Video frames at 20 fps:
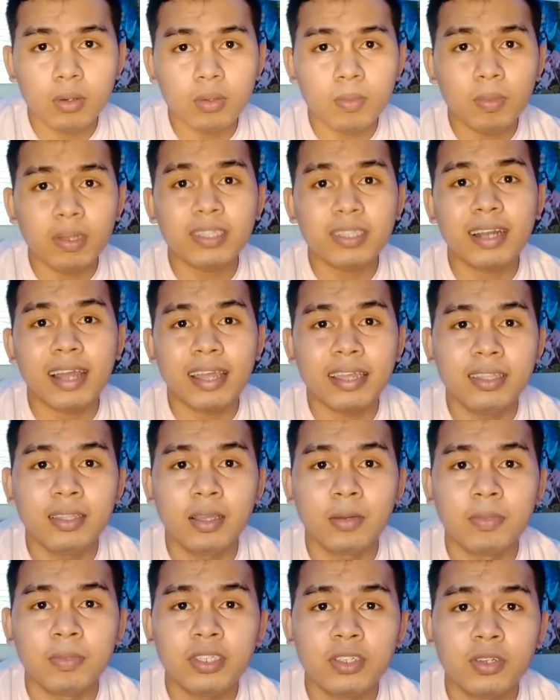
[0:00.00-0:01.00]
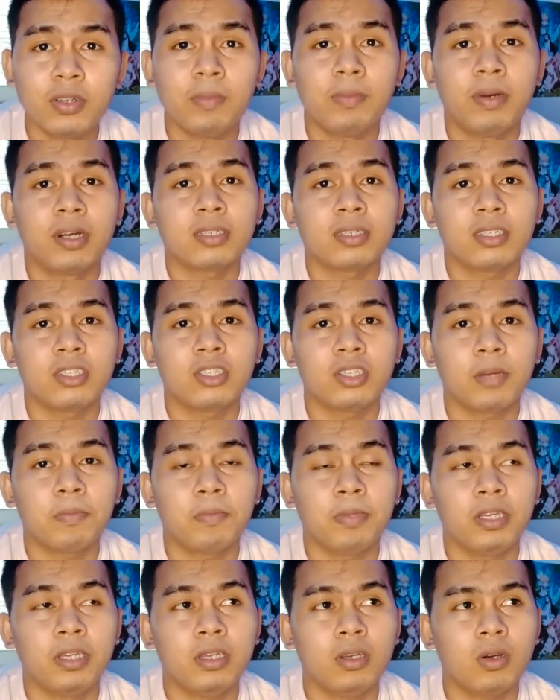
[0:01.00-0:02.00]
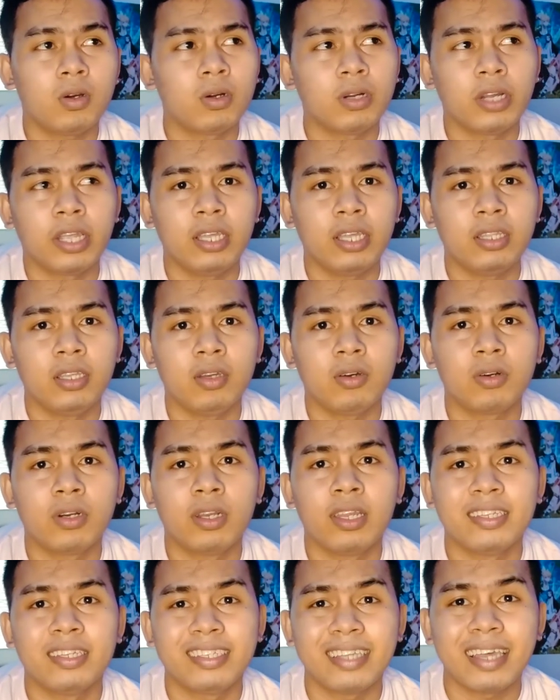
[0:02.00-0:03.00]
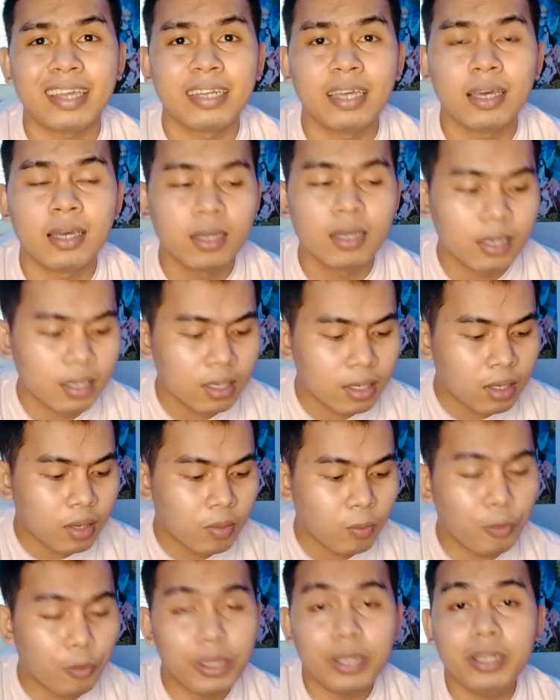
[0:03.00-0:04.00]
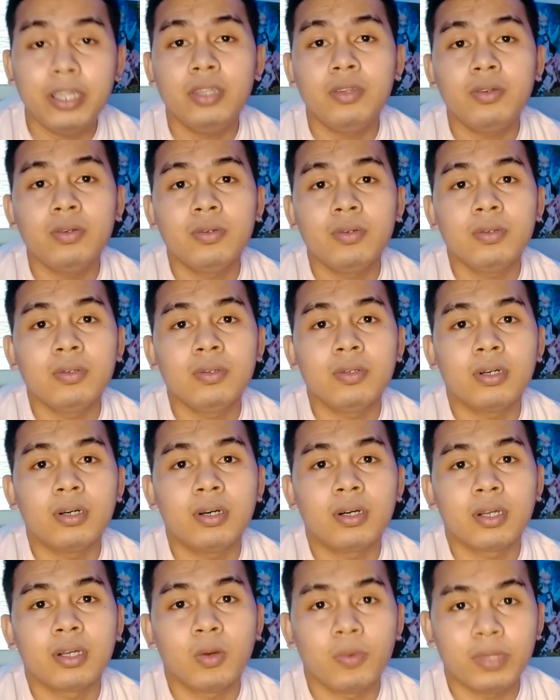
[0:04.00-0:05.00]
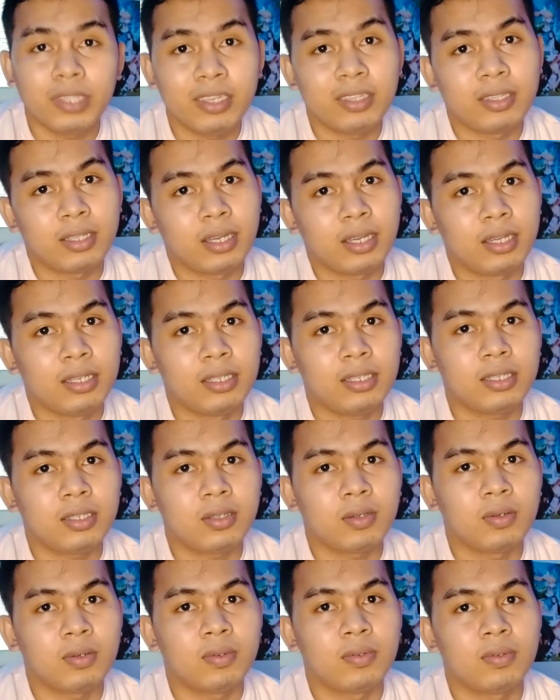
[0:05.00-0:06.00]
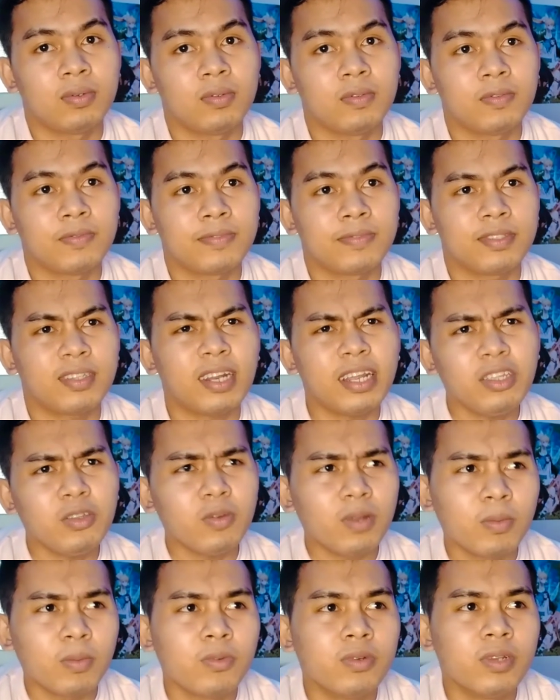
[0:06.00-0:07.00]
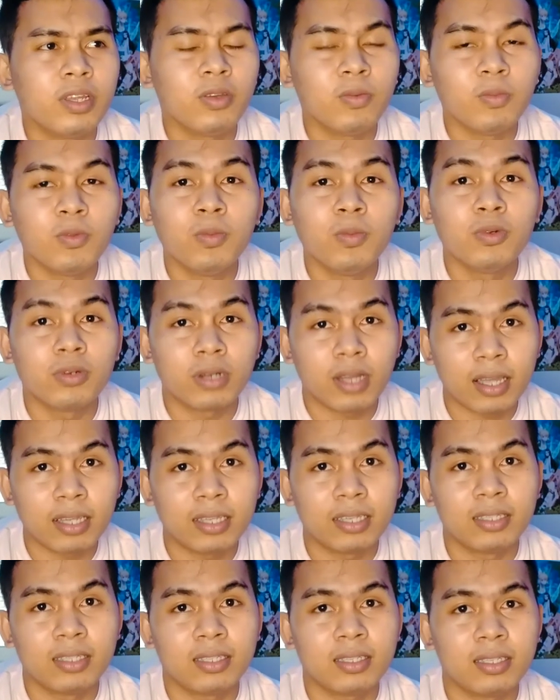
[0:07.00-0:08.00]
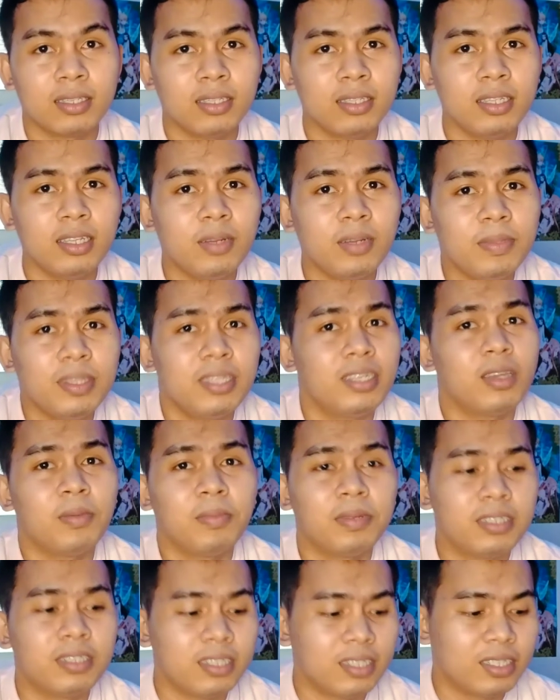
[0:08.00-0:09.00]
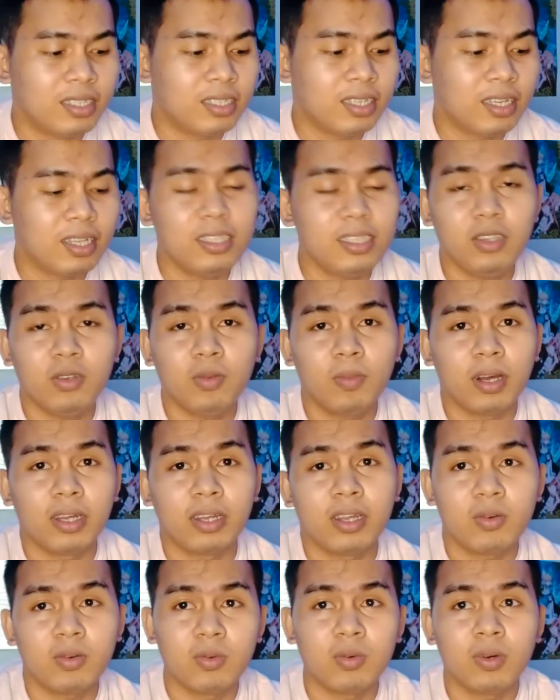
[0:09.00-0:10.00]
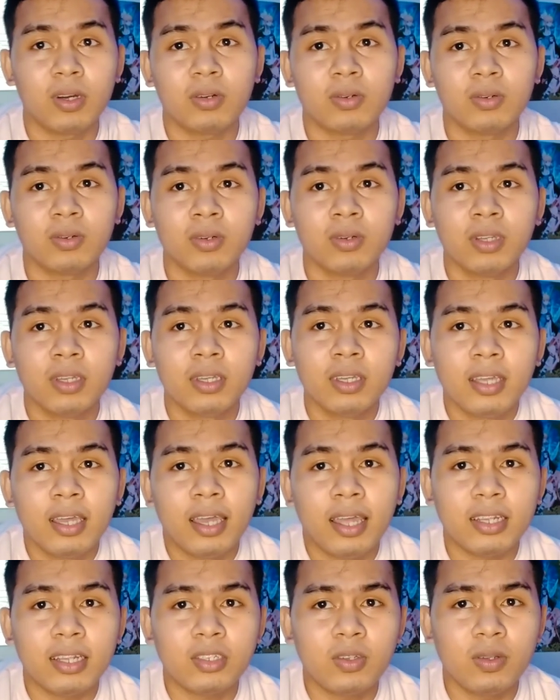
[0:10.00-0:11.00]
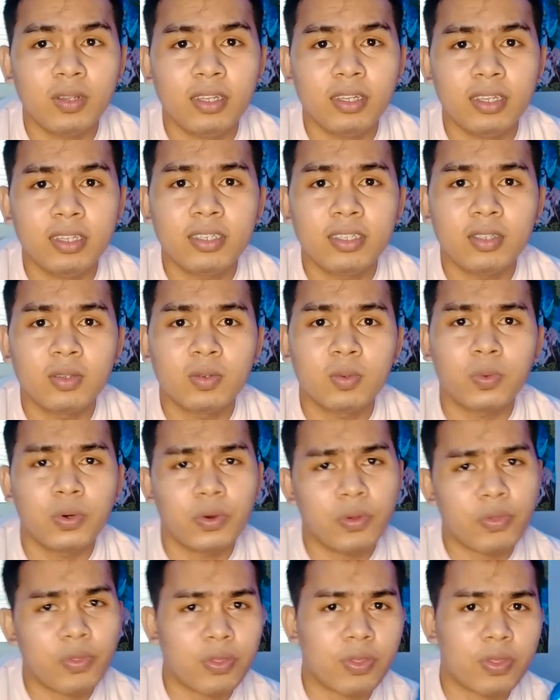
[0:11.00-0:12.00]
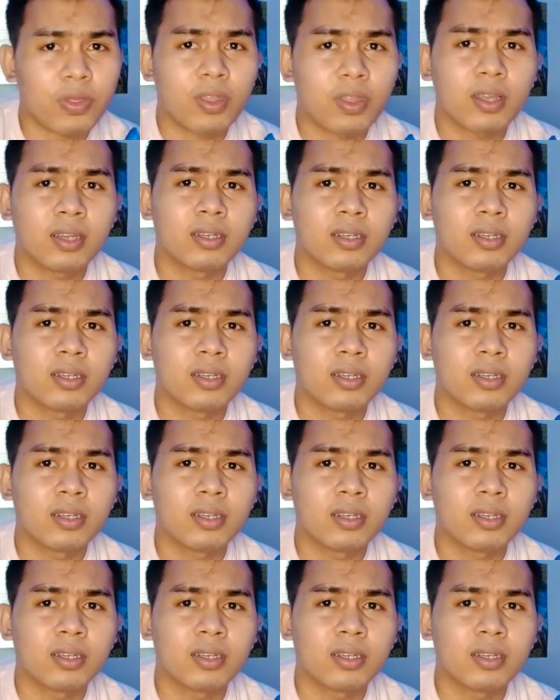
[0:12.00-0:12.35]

mag-try ng mystery box sa Shopee or any or Lazada, pwede nyo uh, gawin yan guys. So, try nyo lang muna yung mumurahin. Hindi naman din kayo magsisisi kasi yung mga nakuha ko actually is worth,